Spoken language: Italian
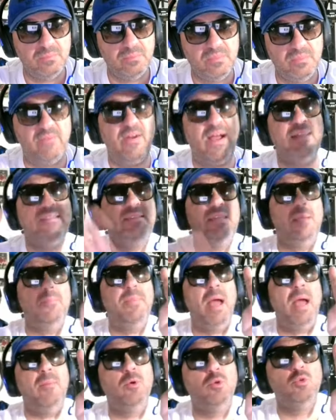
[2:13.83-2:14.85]
Davanti
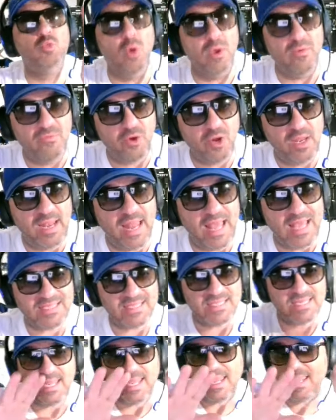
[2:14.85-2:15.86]
abbiamo due fuori
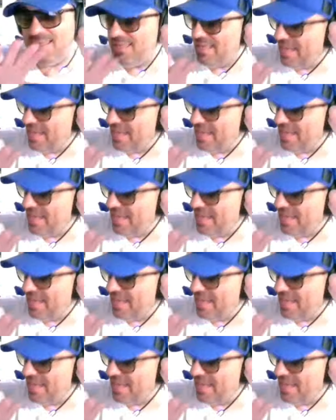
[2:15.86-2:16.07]
classe e